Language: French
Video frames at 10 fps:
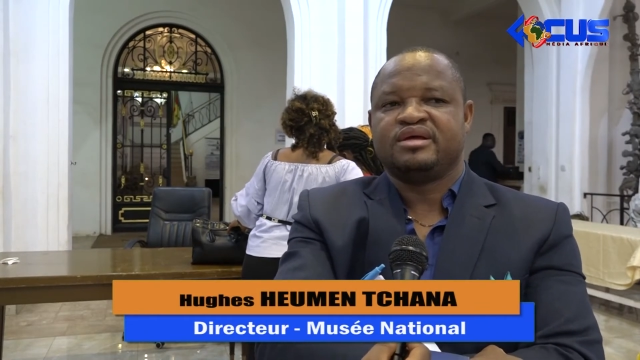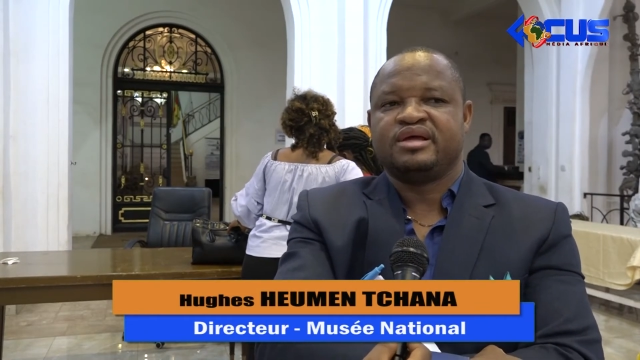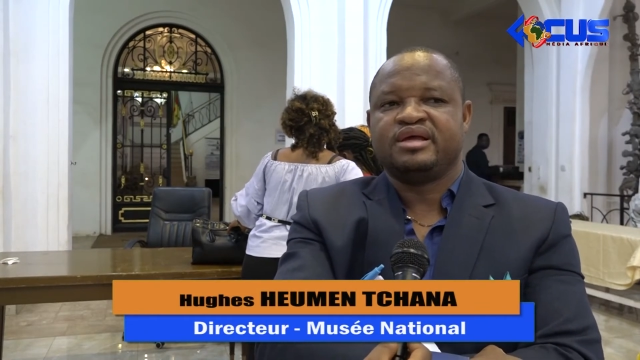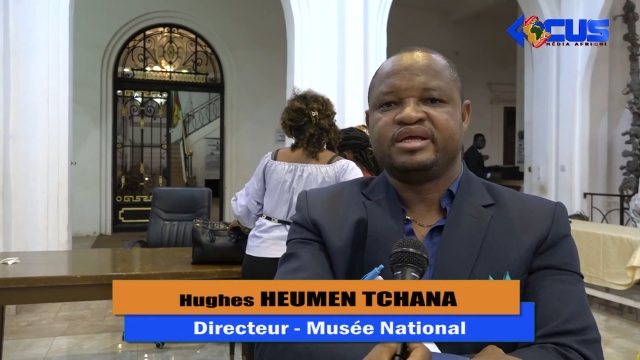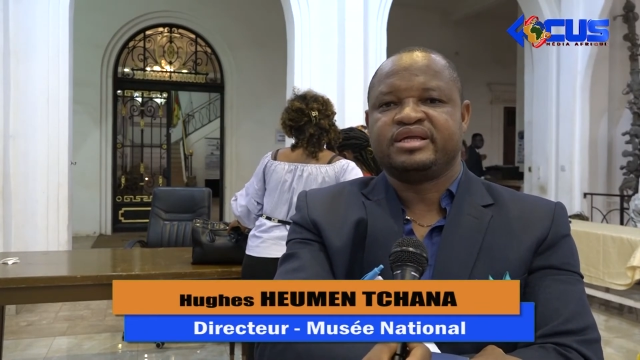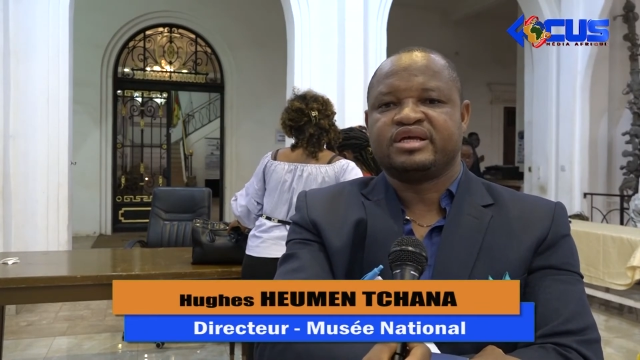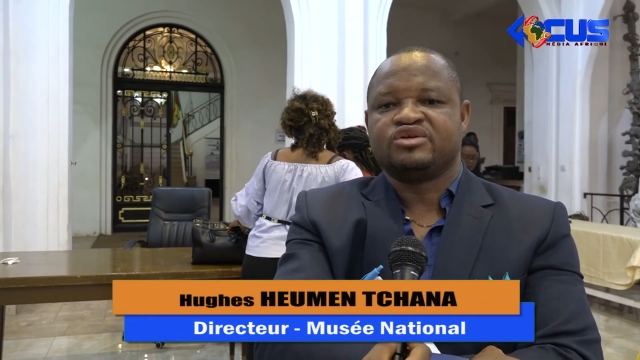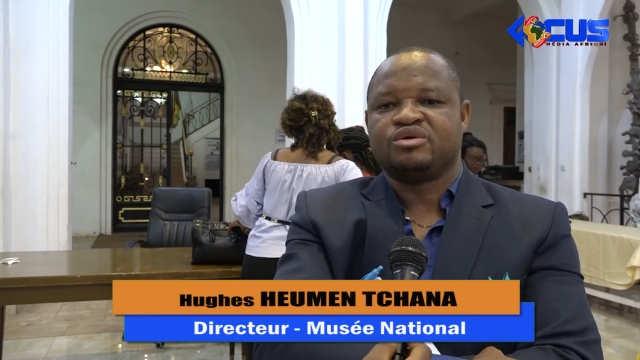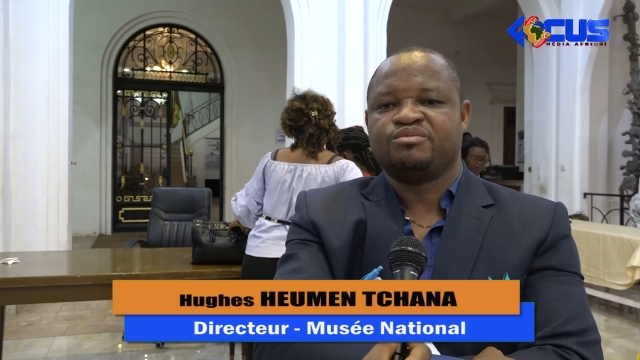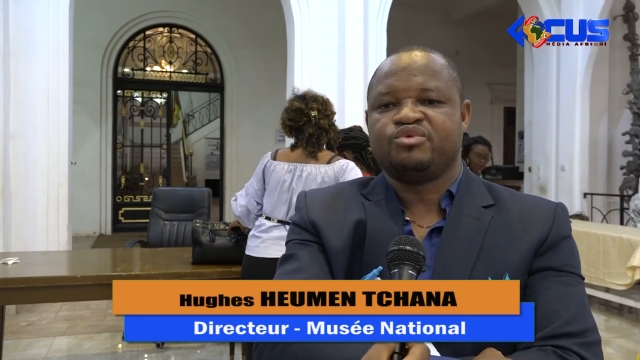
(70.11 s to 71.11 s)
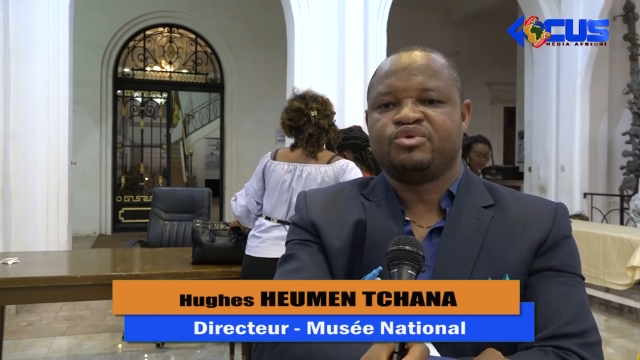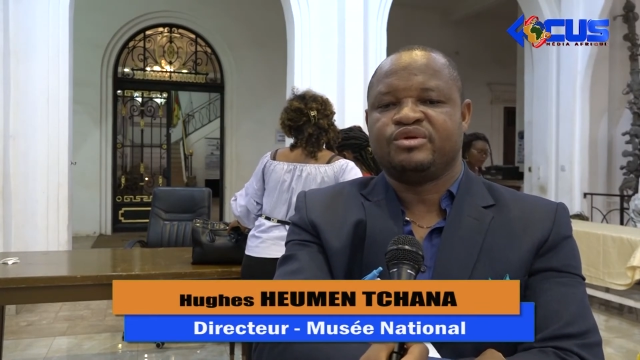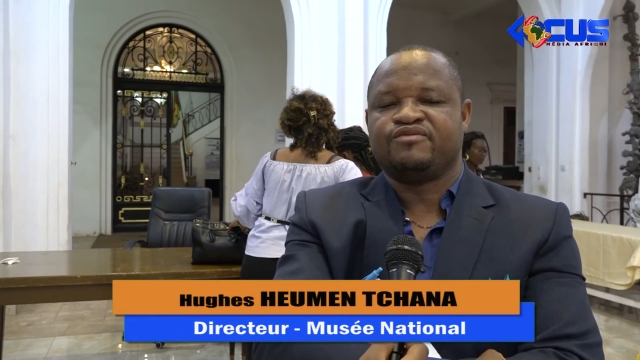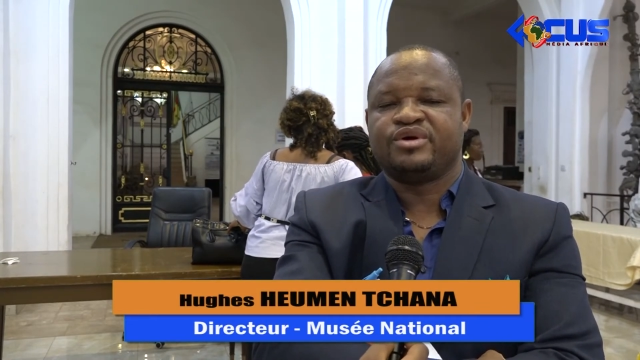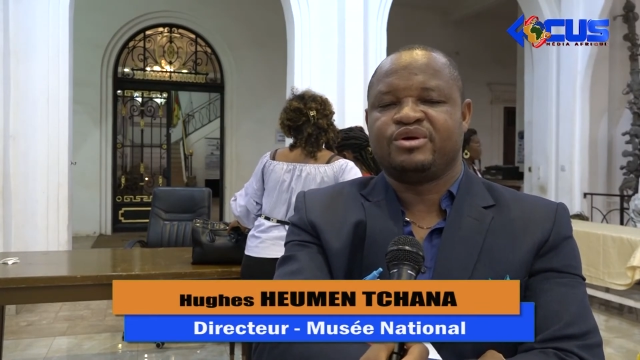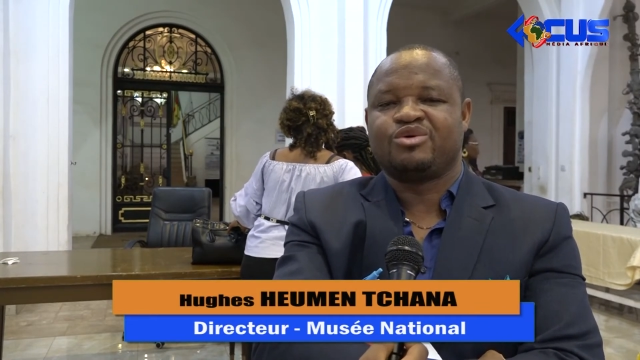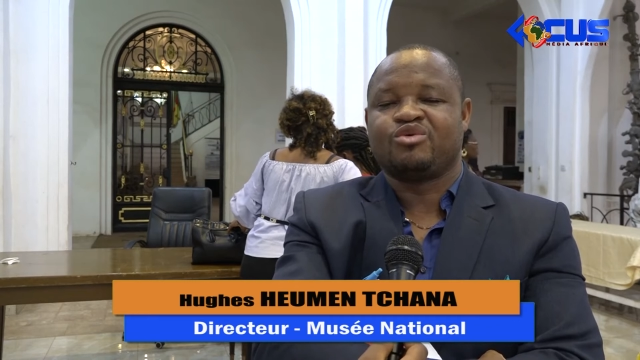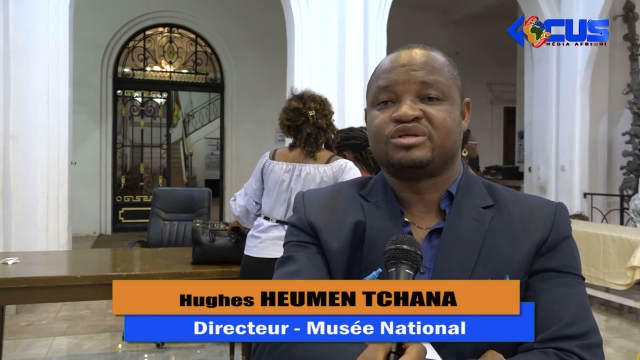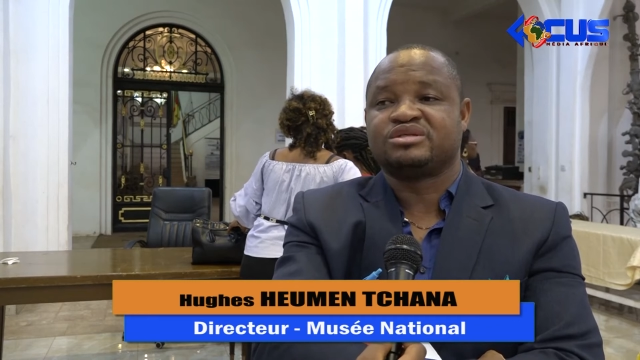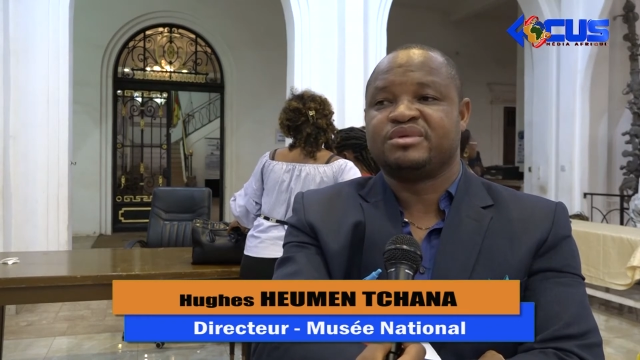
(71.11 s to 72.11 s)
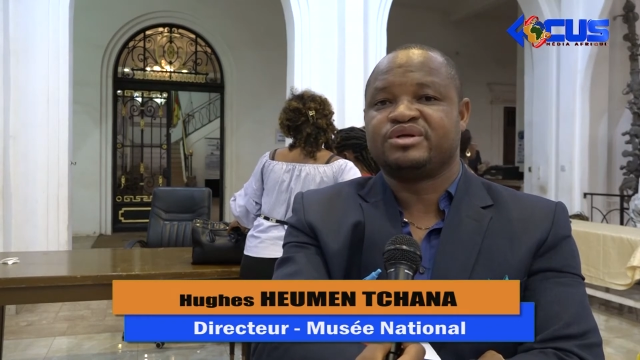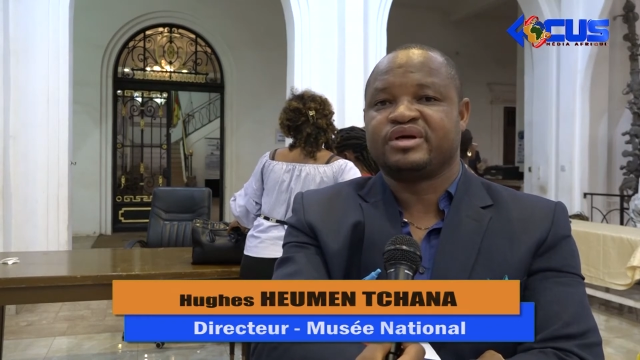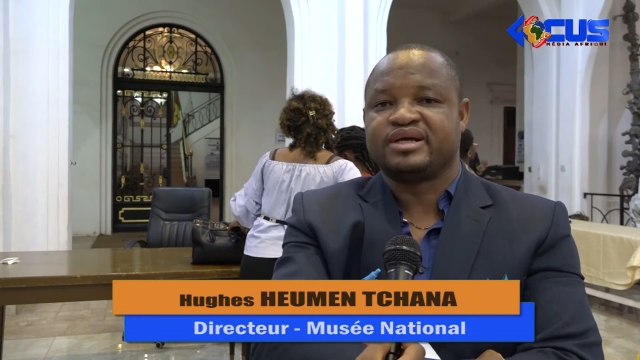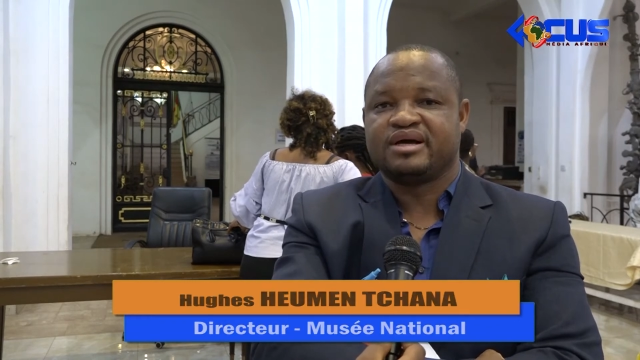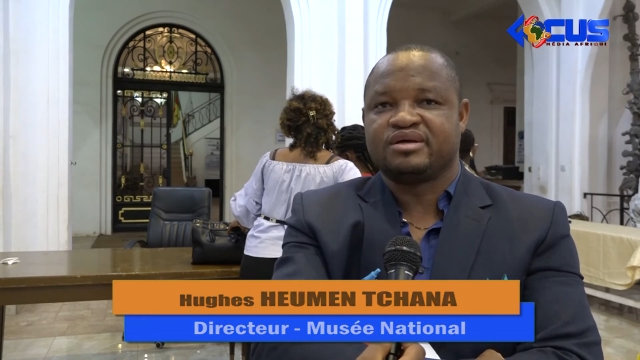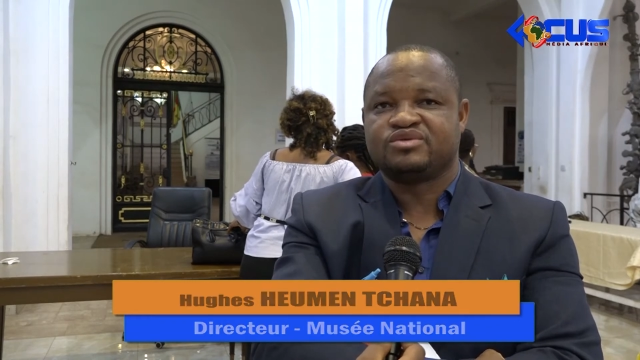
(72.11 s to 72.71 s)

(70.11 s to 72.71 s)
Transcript: Et il était question pour nous de faire un croisement de regard